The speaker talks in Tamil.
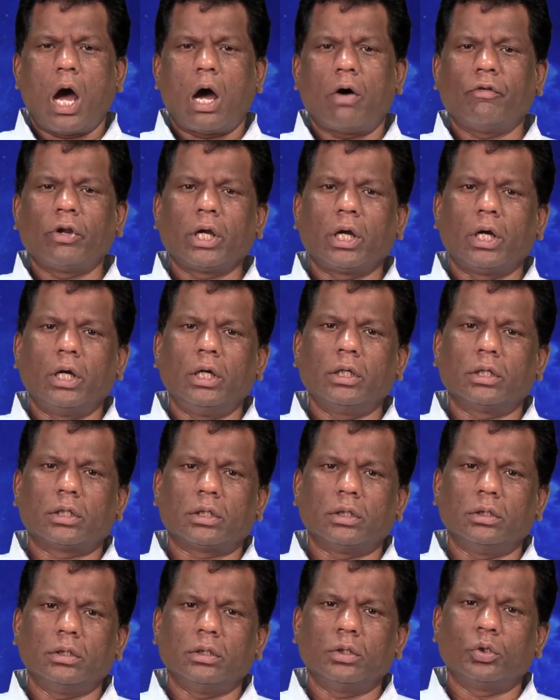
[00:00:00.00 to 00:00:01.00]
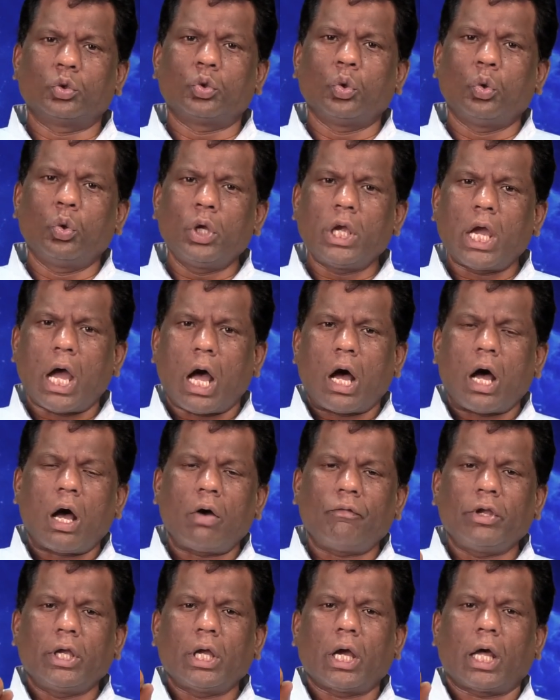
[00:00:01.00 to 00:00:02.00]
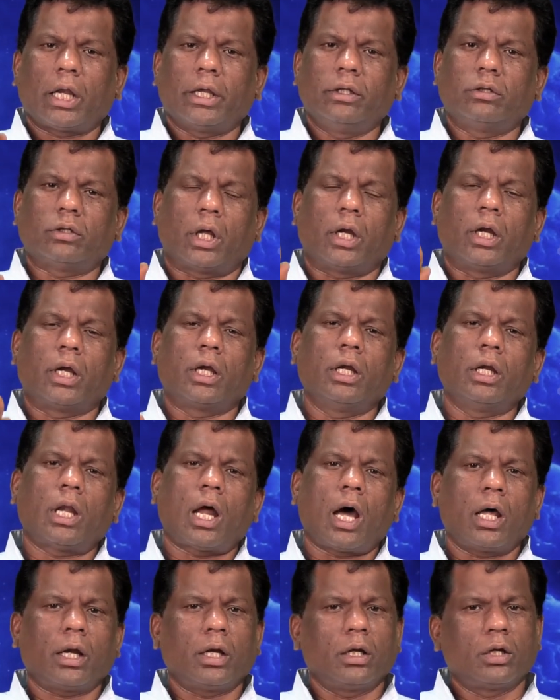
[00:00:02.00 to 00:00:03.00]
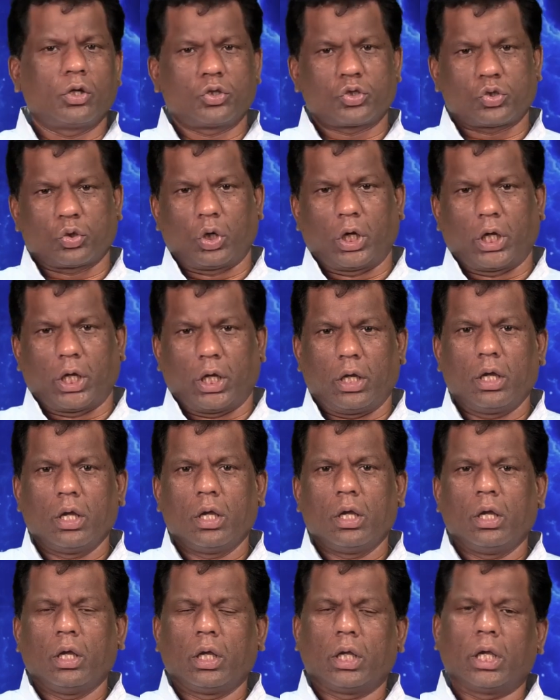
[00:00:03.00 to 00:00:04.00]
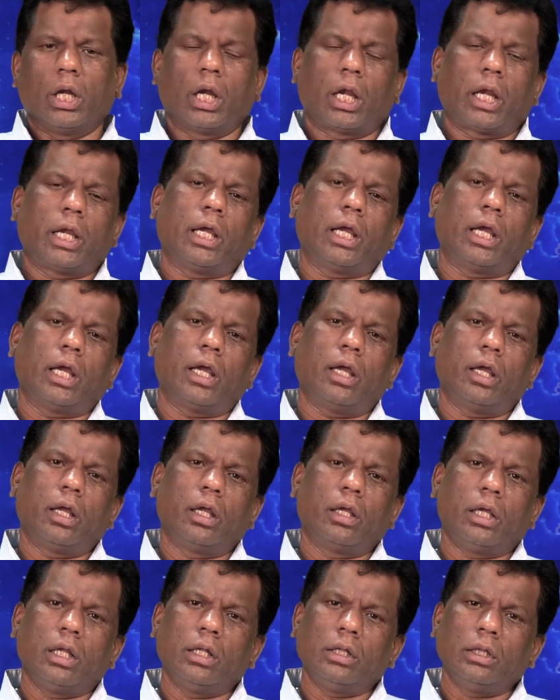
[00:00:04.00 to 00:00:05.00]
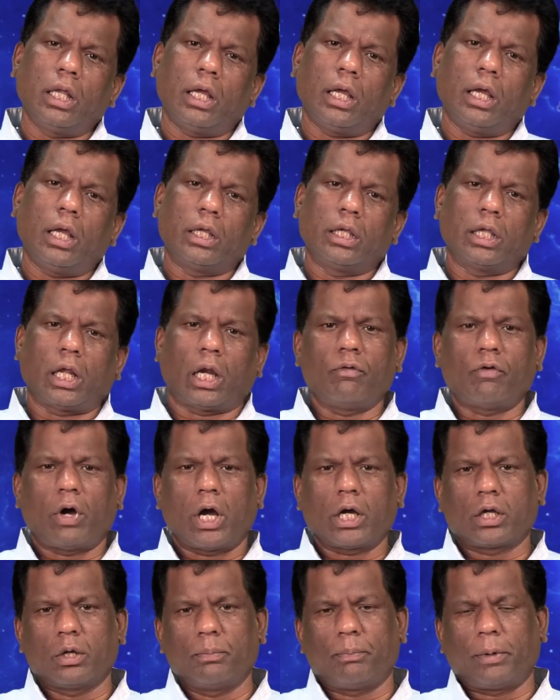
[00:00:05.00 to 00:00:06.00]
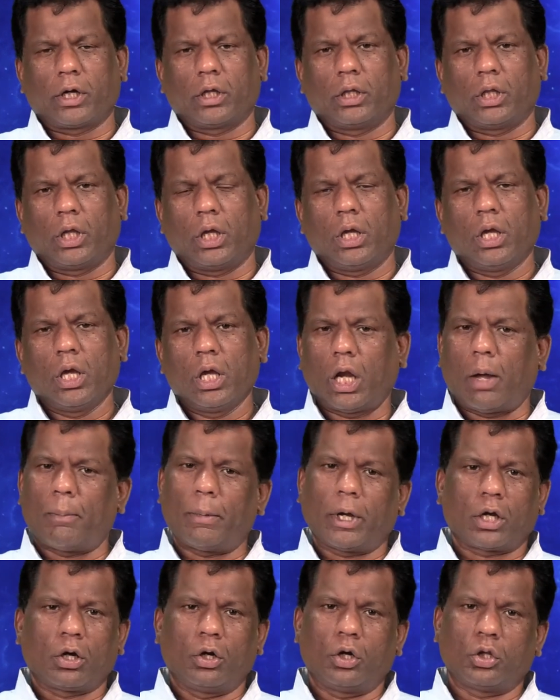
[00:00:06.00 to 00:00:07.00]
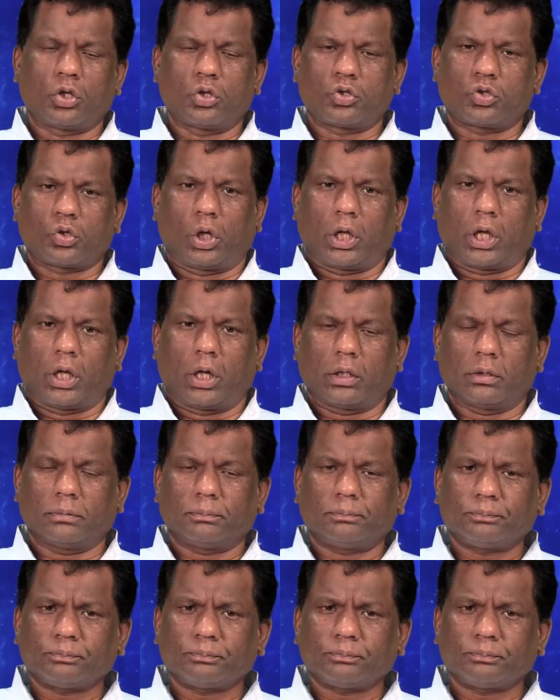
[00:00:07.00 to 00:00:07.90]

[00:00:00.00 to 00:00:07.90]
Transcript: அவர்களுக்கு தூய ஆவியாரை தருகின்றார் என்று சொல்லி இன்றைய இந்த இறைவாக்கு பகுதி நமக்கு எடுத்து சொல்கிறது